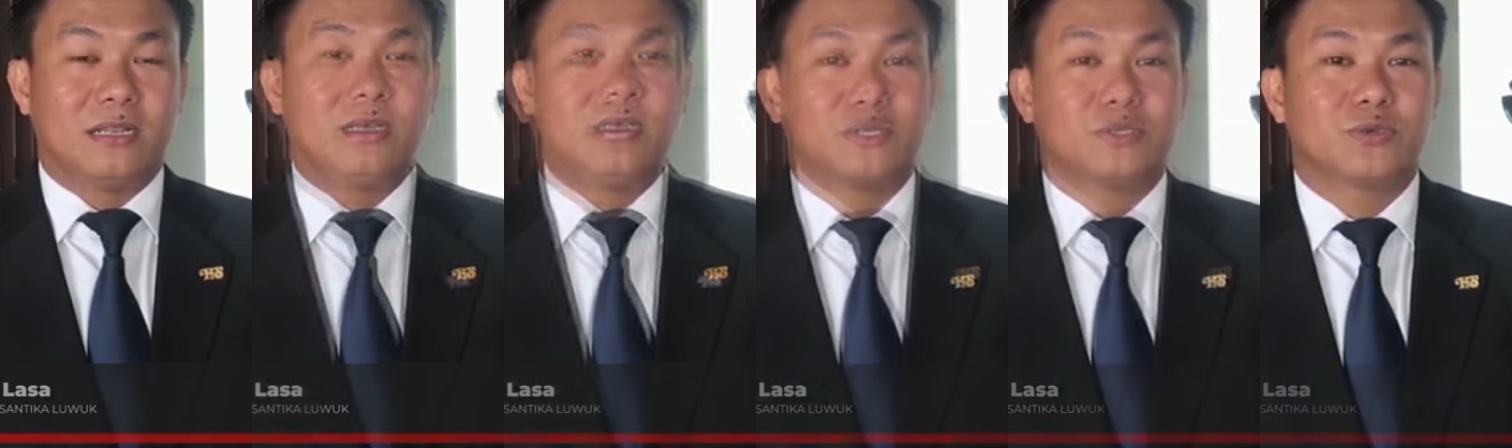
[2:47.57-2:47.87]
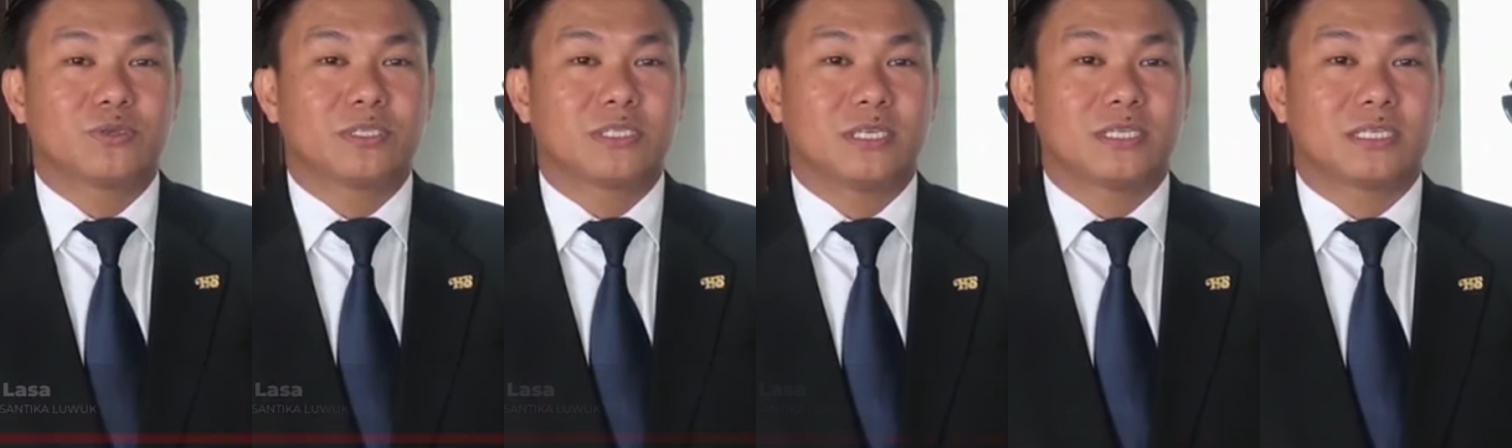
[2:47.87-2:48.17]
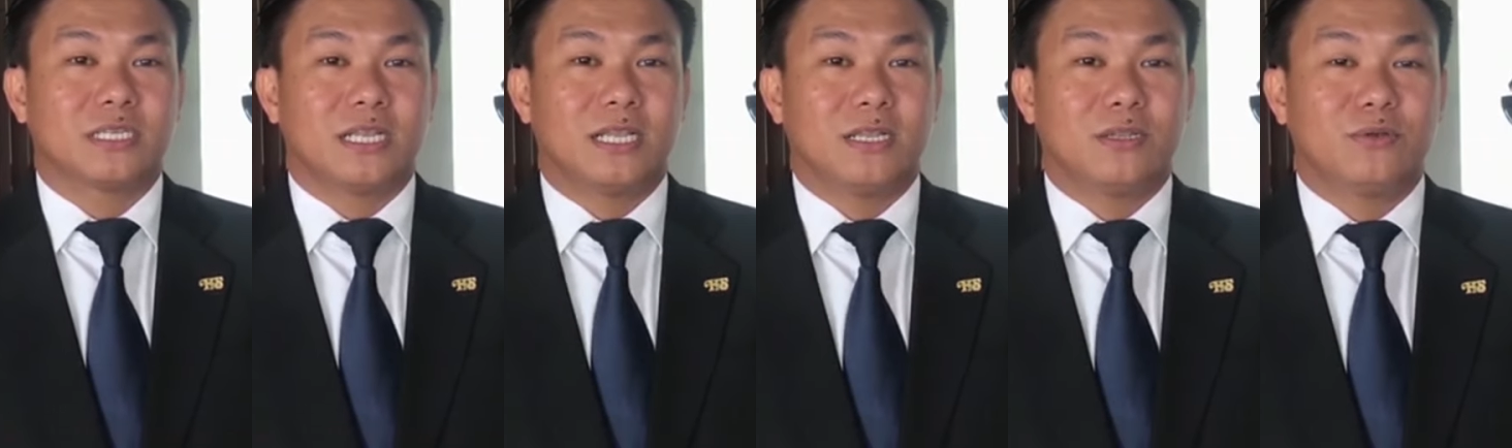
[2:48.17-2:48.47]

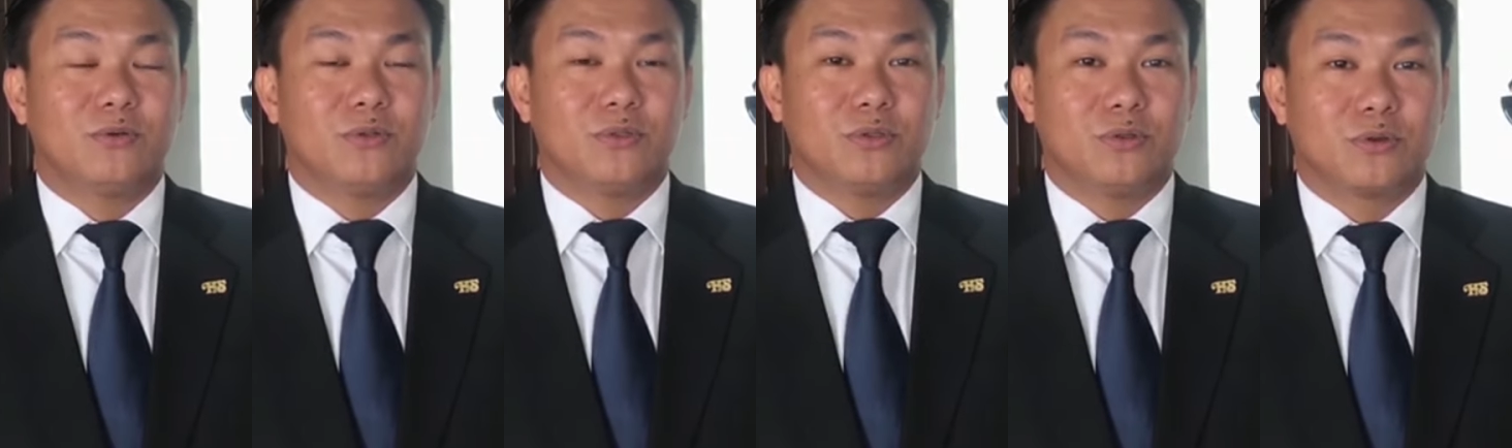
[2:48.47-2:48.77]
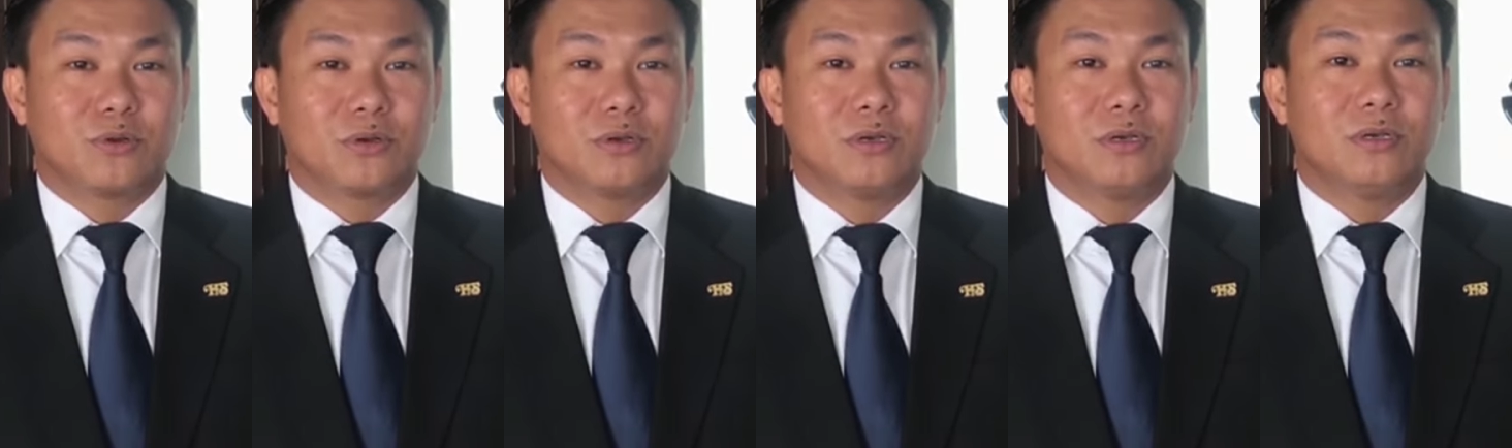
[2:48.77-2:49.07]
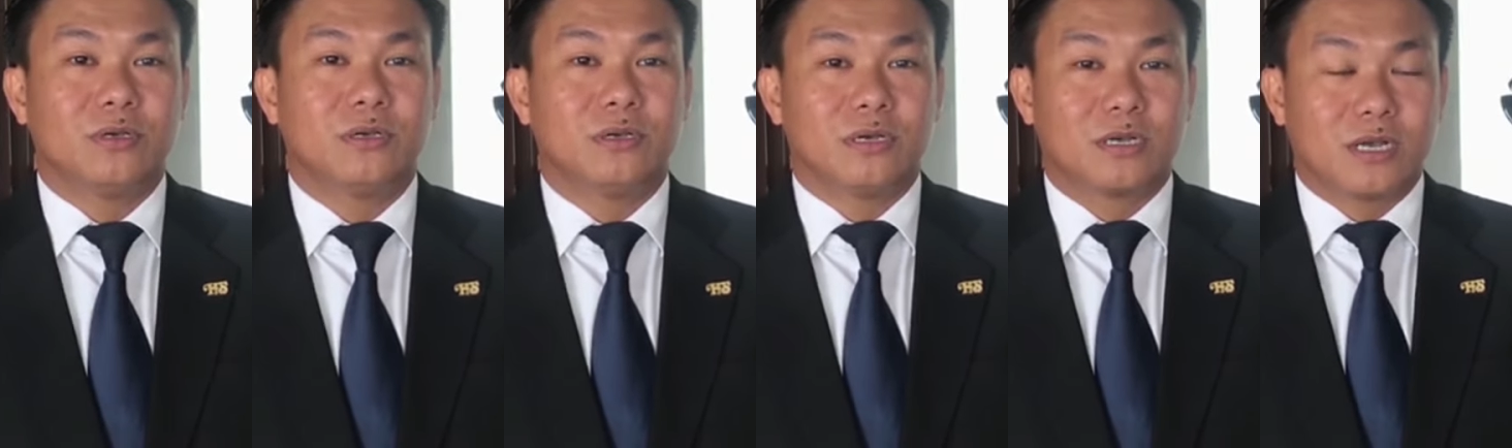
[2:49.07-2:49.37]
Sukses selalu untuk
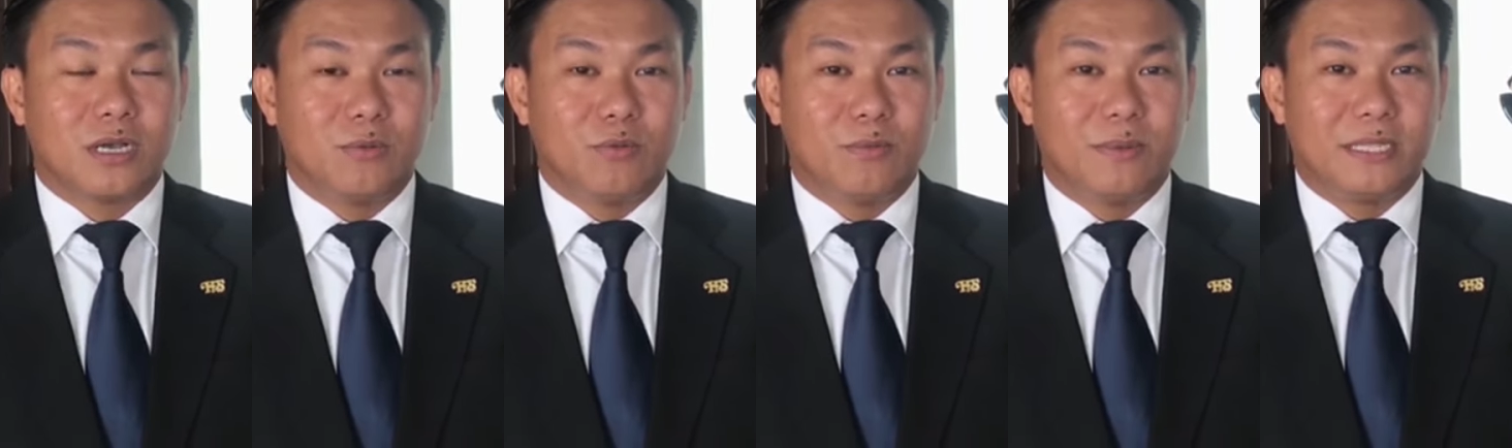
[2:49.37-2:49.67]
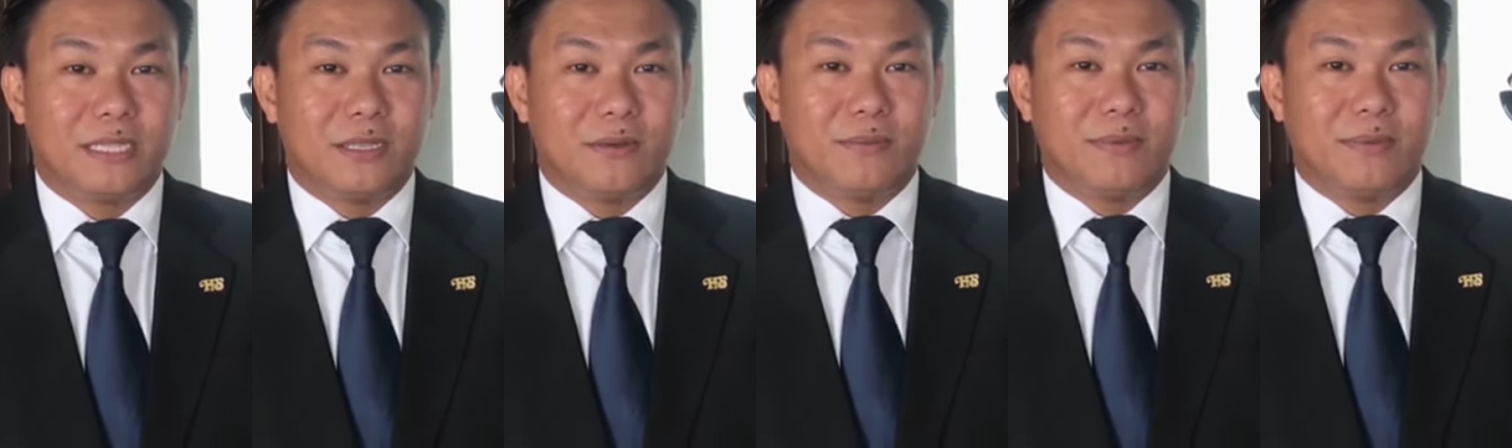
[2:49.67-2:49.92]
Kabupaten